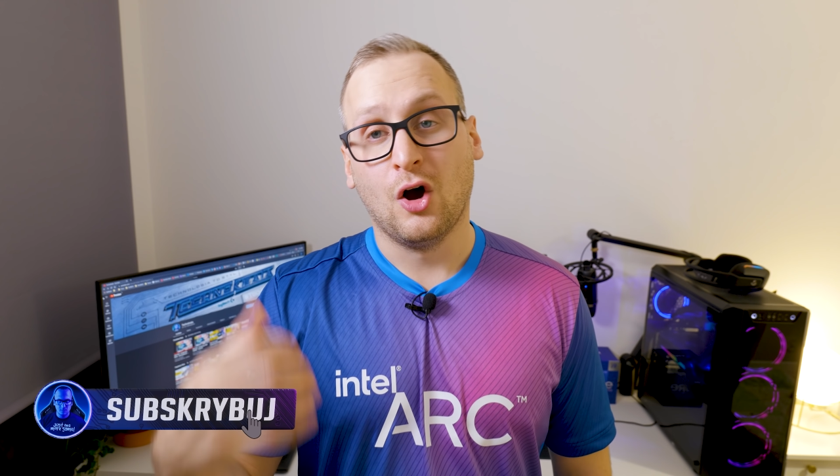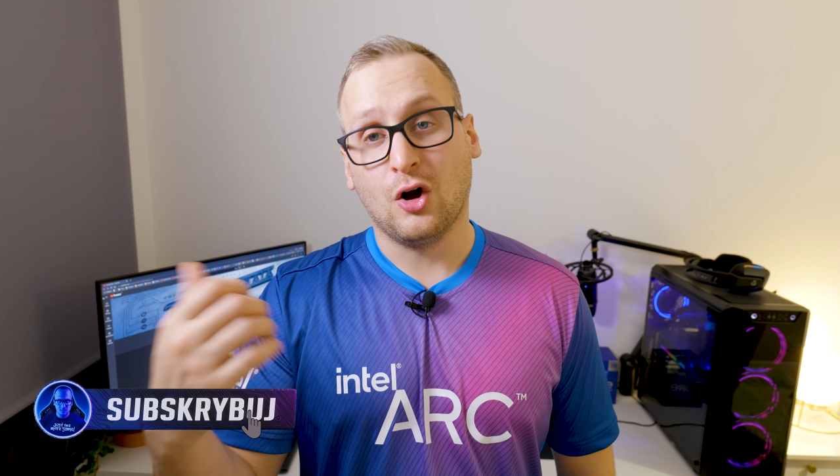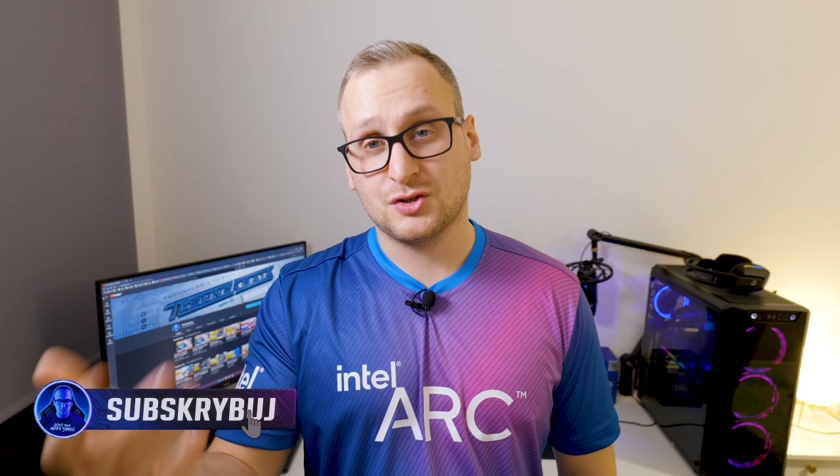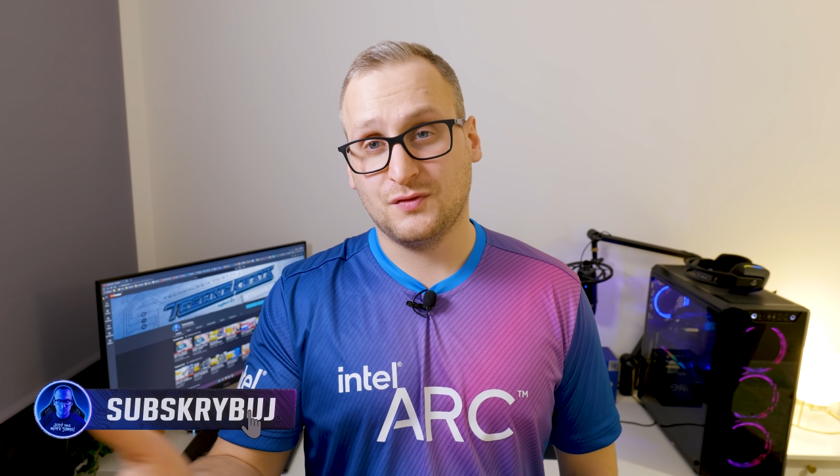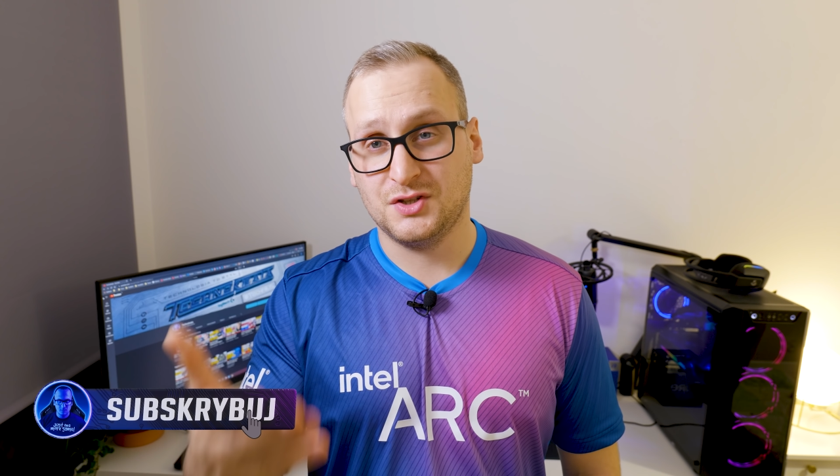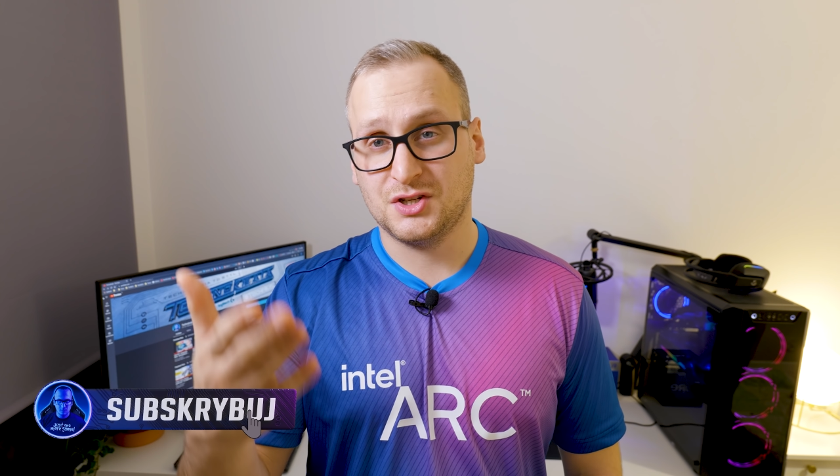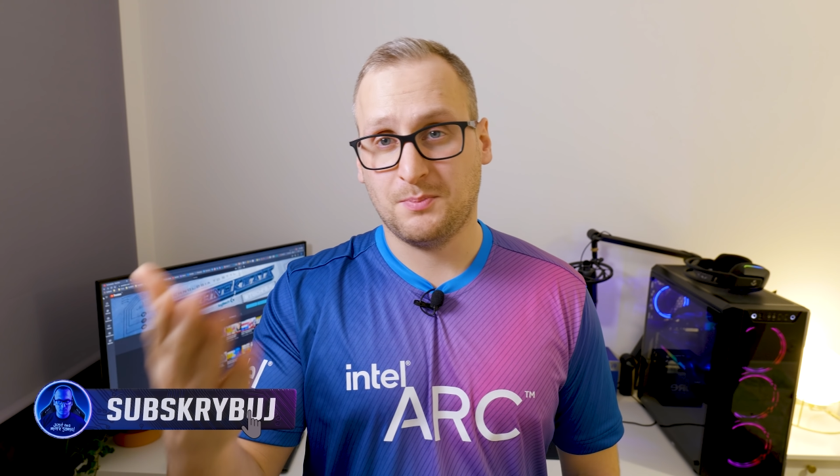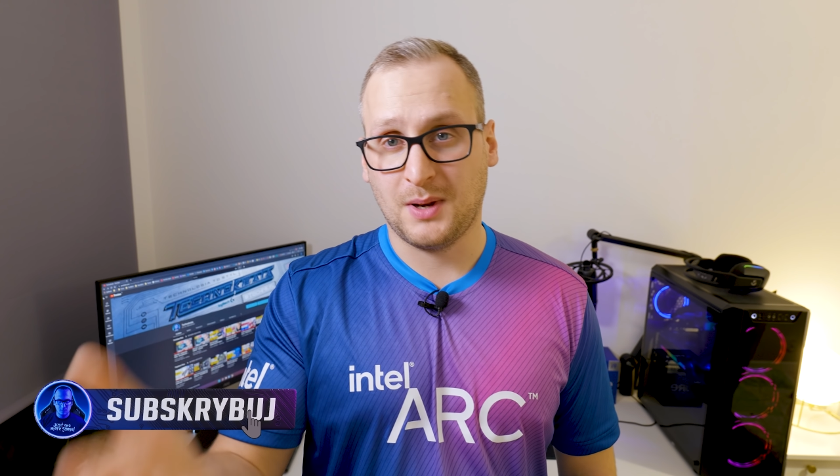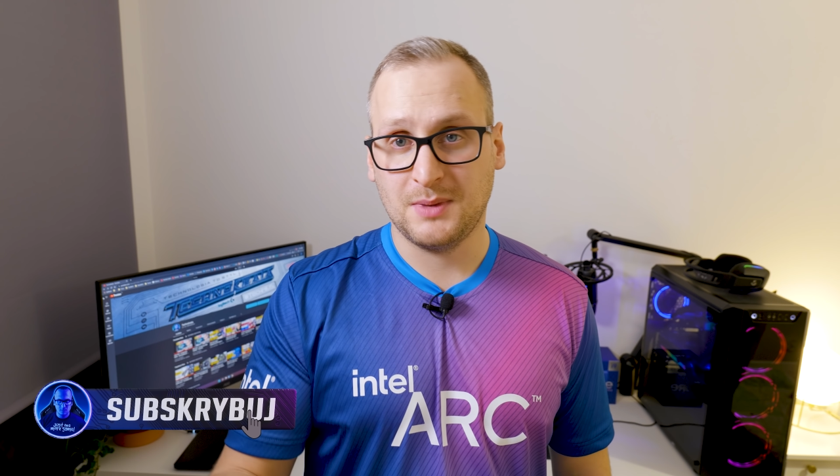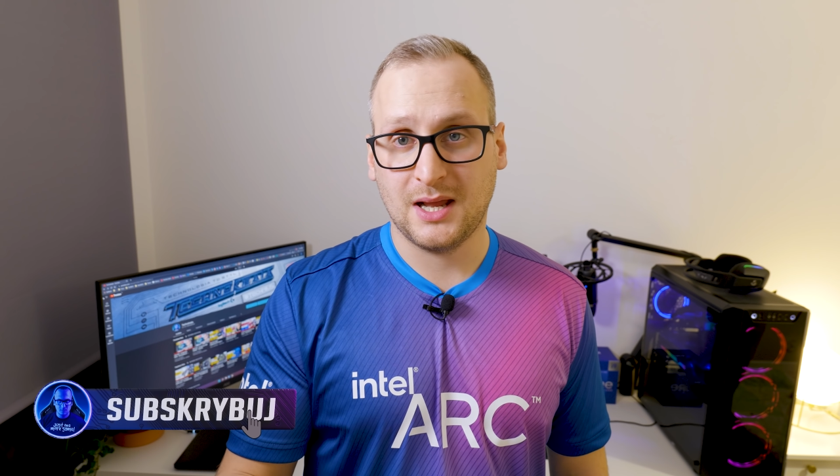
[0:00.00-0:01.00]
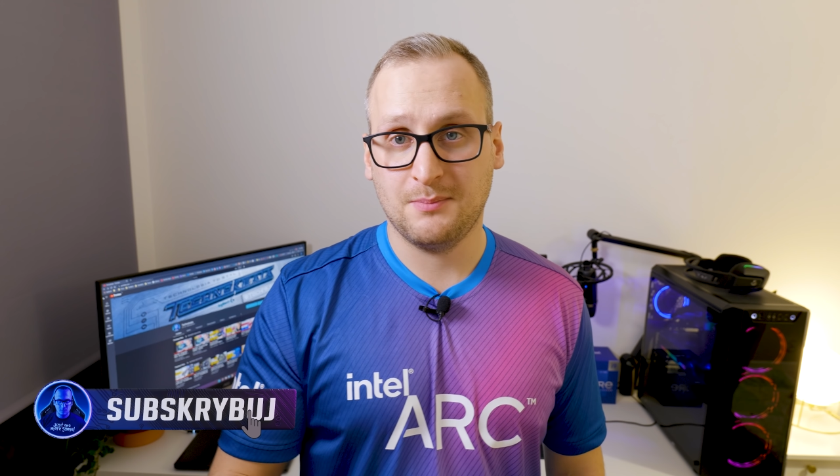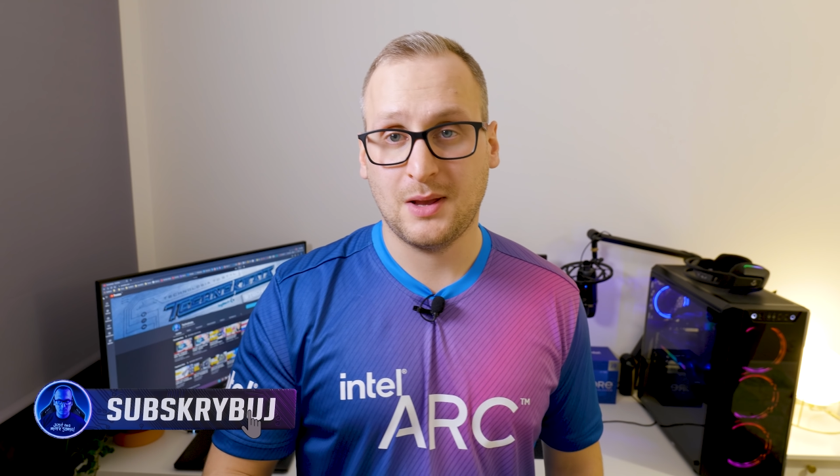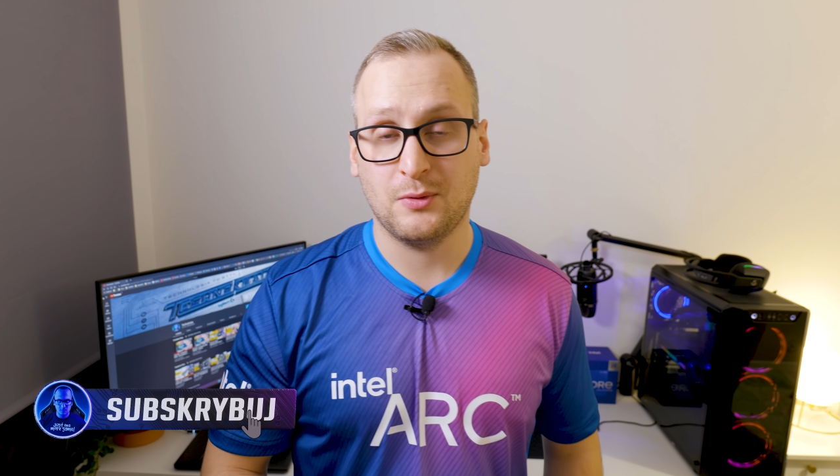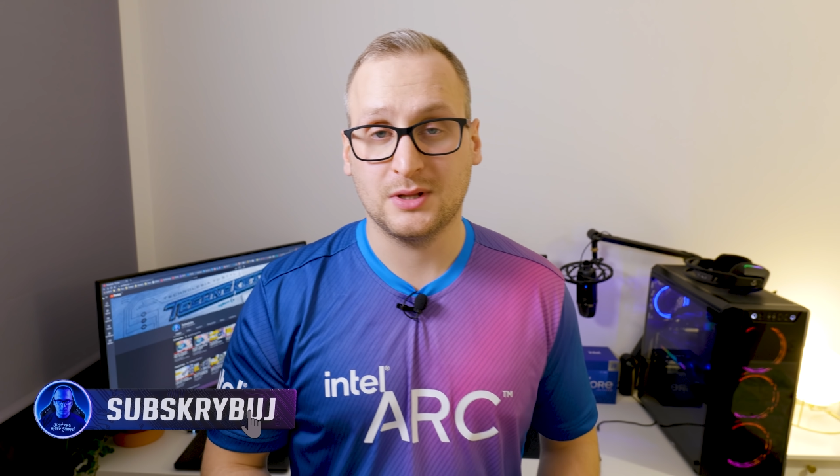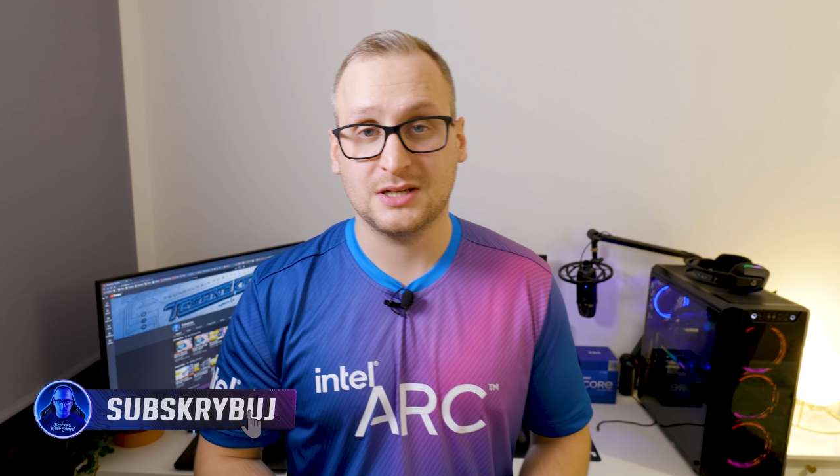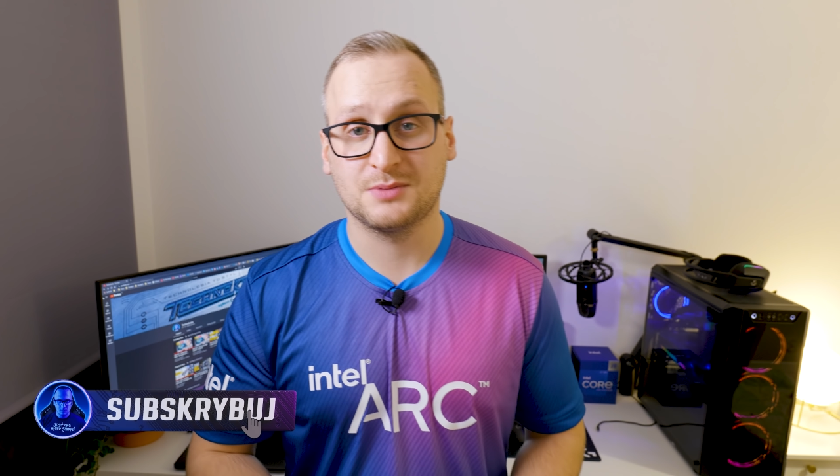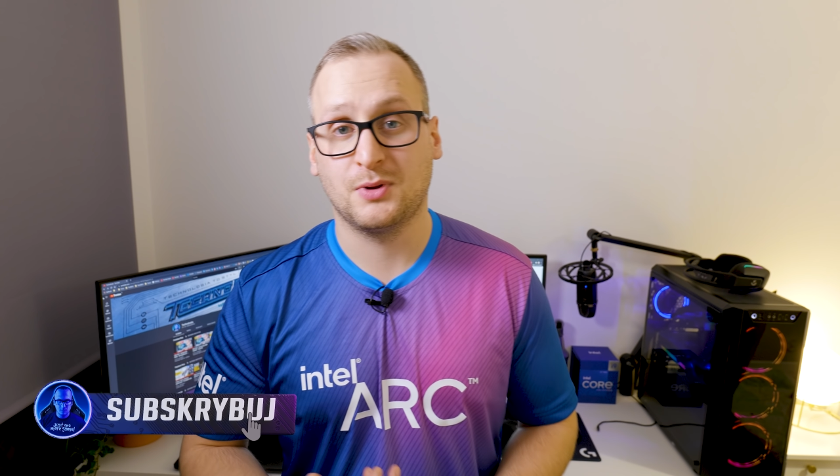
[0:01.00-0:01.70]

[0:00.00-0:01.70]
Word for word: Oczywiście premiery miały też